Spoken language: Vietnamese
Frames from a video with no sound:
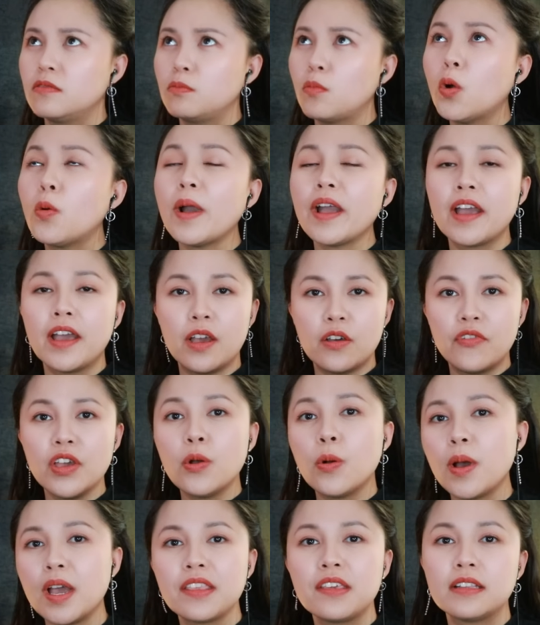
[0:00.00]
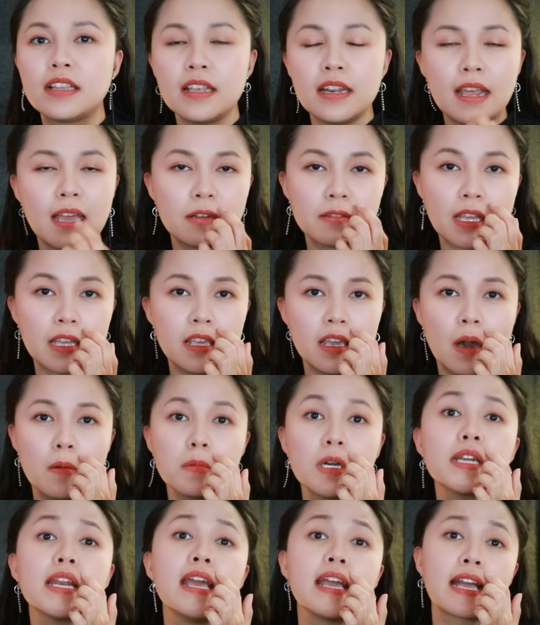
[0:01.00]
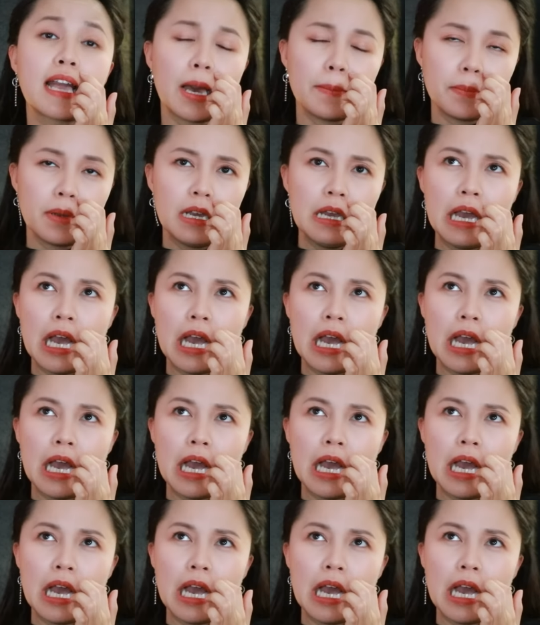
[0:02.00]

mối quan hệ với hoa như thế nào tại vì không có đề cập